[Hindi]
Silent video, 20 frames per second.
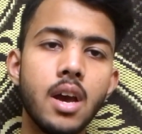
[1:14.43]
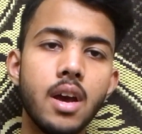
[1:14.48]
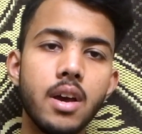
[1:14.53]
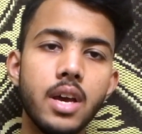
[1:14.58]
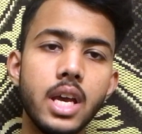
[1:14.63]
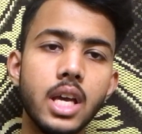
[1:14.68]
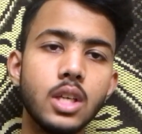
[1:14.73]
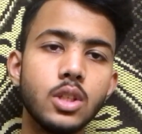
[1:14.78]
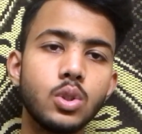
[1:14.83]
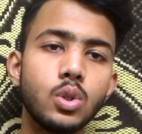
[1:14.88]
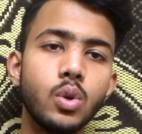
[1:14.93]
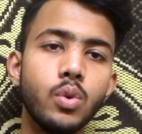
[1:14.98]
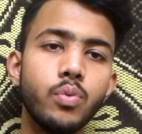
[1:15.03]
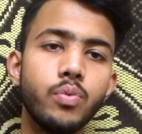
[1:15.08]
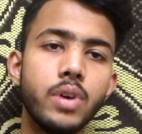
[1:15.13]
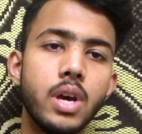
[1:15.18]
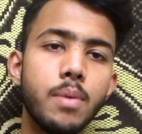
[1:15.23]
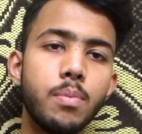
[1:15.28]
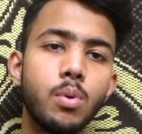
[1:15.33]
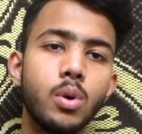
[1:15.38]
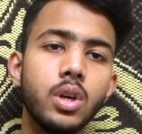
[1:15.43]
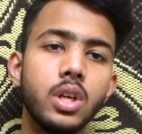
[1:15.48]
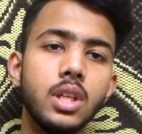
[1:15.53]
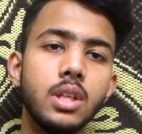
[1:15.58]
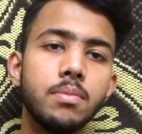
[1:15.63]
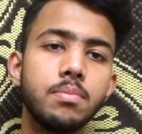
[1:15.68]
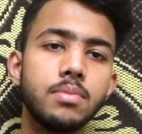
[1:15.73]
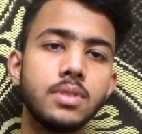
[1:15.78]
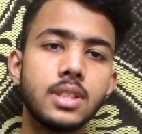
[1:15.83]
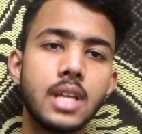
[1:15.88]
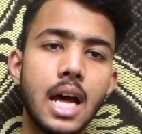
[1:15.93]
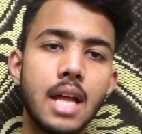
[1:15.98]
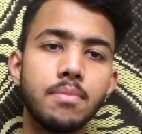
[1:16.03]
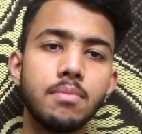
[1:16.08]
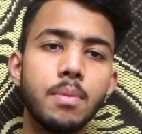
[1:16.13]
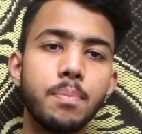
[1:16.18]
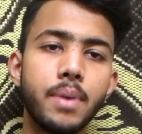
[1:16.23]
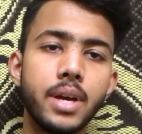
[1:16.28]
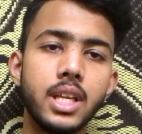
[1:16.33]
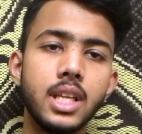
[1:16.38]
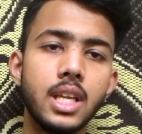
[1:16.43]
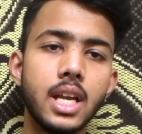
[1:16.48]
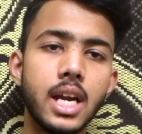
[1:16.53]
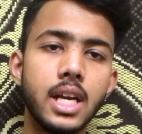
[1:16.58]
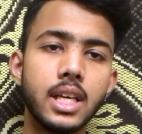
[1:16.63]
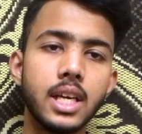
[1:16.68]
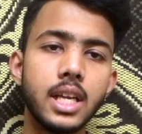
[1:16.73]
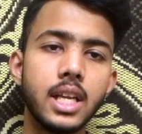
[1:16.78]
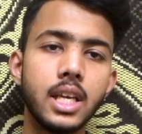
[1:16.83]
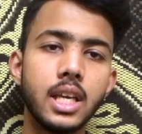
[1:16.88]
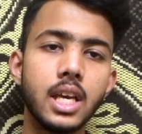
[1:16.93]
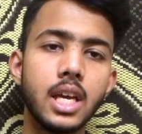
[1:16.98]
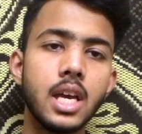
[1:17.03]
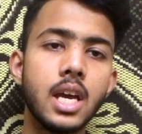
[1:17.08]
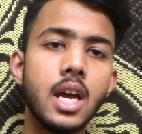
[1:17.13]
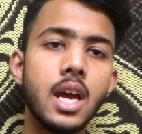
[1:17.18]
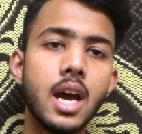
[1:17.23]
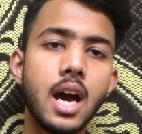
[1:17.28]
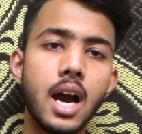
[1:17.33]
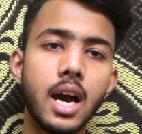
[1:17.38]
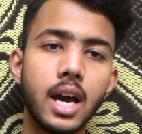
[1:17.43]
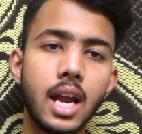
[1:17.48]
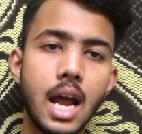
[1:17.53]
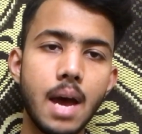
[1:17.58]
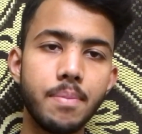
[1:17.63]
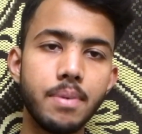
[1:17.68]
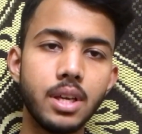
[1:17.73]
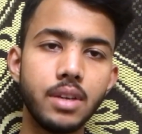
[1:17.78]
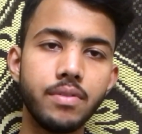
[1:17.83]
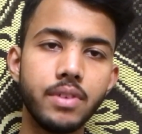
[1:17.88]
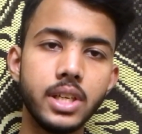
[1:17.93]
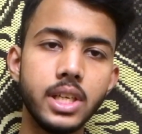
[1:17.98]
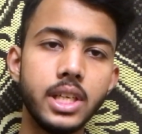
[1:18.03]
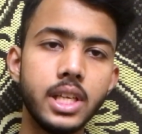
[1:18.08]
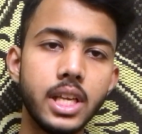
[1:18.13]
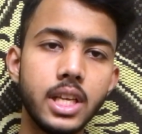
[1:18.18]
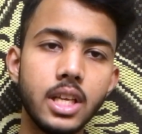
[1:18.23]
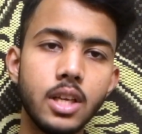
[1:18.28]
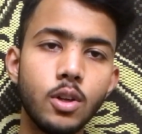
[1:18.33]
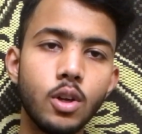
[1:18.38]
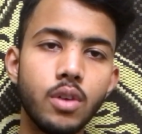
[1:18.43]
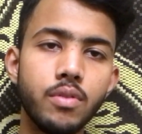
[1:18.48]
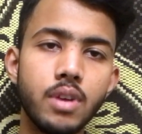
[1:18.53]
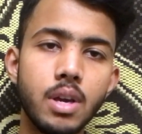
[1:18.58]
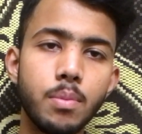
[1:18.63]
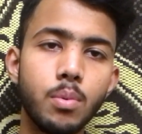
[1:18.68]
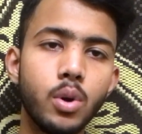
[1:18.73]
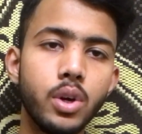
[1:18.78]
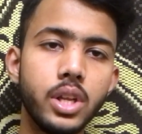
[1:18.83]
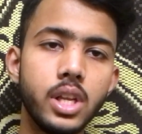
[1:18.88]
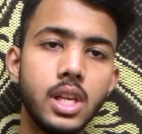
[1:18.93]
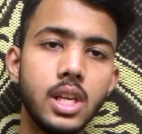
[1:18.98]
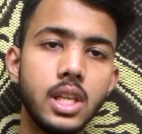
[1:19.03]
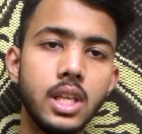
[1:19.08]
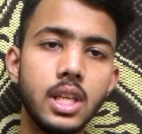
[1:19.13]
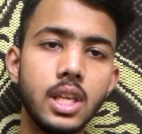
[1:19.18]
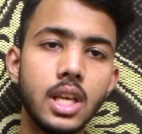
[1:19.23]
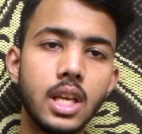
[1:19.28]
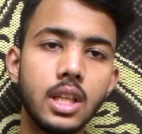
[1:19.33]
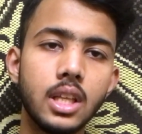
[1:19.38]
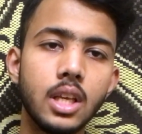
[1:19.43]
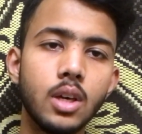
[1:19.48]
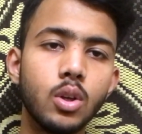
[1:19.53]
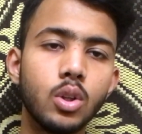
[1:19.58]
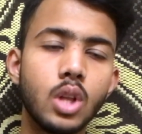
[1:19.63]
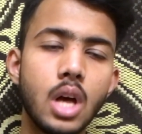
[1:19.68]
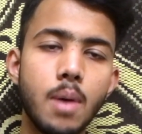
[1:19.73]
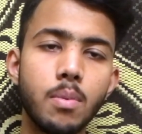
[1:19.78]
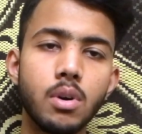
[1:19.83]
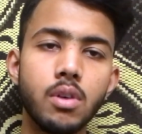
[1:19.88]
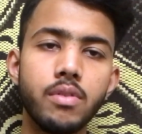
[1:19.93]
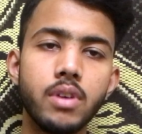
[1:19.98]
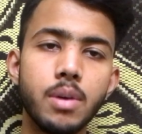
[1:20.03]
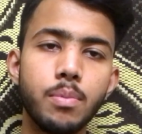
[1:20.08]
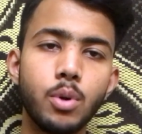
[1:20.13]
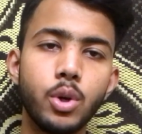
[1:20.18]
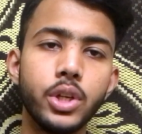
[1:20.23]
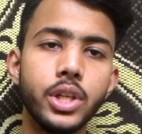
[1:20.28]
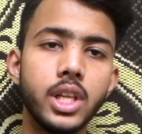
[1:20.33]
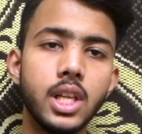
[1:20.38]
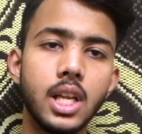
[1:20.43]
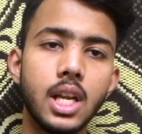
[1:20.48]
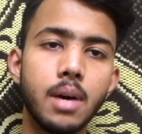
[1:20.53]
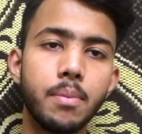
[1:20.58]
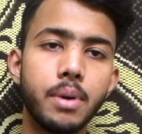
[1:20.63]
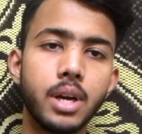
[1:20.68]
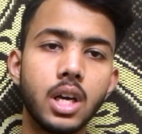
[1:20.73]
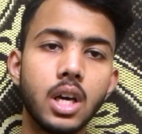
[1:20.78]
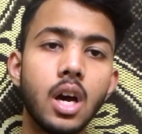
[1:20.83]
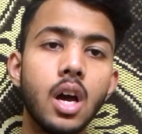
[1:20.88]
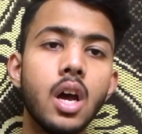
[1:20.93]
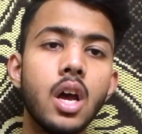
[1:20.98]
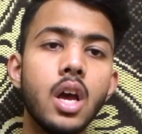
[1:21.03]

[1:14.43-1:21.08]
एक इसको वे प्रोटीन साथ में पनीर ऐड करेंगे अगर आप एक वेजिटेरियन और वे प्रोटीन नहीं लेते हो तो आपको वे प्रोटीन लेना पड़ेगा